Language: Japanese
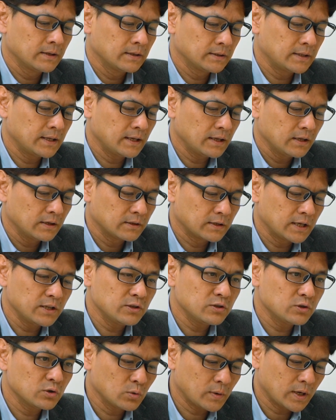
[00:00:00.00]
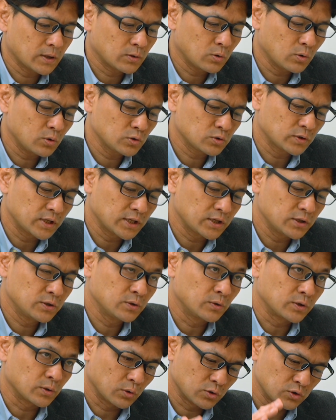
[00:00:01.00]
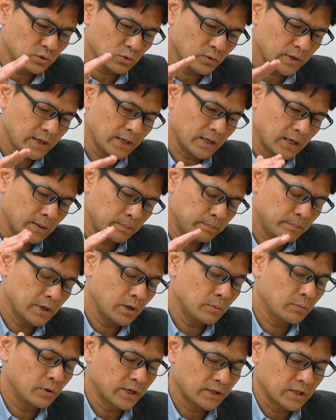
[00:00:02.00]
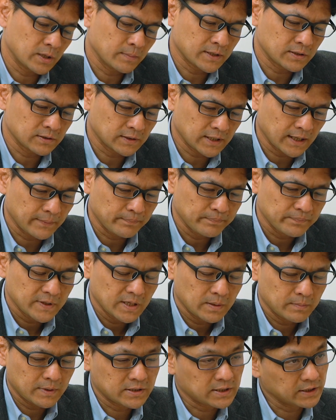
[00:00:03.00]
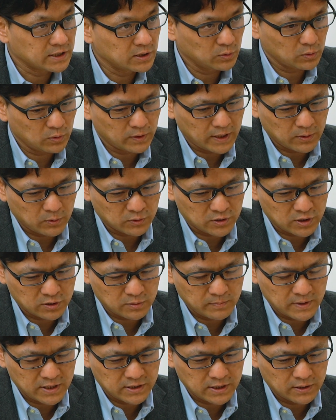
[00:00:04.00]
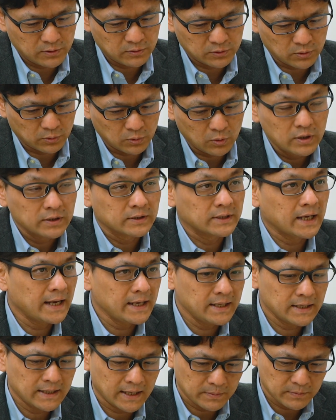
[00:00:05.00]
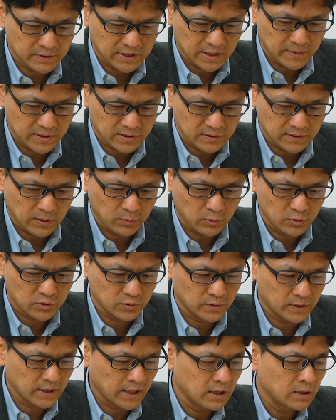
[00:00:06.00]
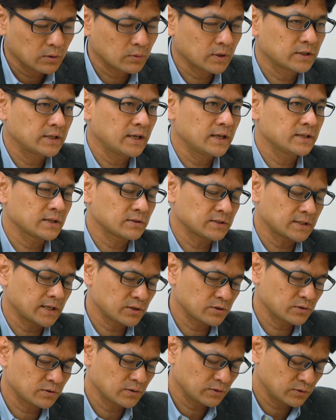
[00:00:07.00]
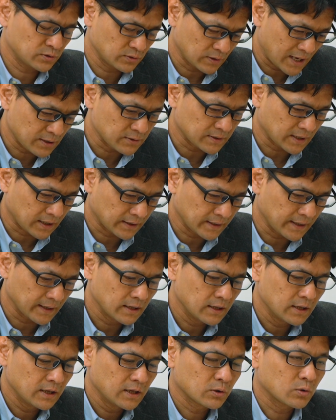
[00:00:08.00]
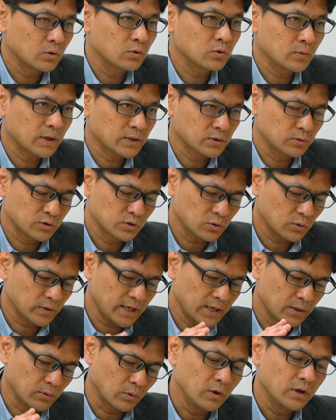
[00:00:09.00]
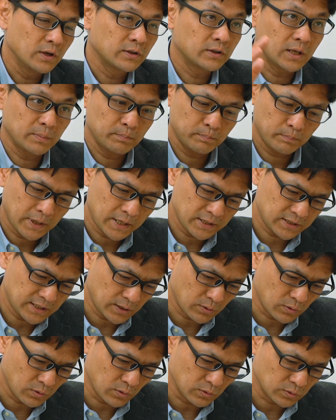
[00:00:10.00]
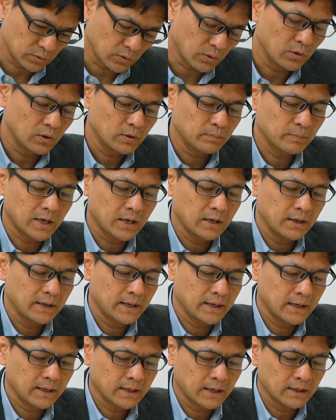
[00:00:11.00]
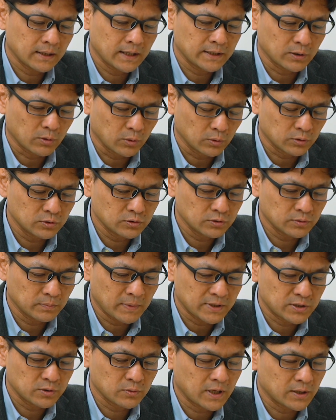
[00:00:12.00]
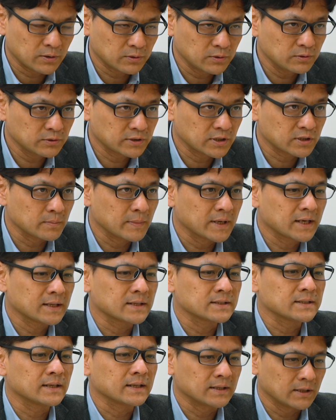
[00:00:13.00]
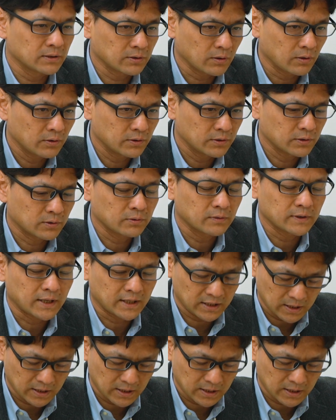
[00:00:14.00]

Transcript: で、現状は控除できるようにこの上限アッパーを設けていますが、まあ先ほど来ご説明しているその内外無差別な卸売が、これは定着されつつある中で、今後はその上限を撤廃していこうと、まあえ考えていこうという、まあ必要があるという説明がなされているということになっ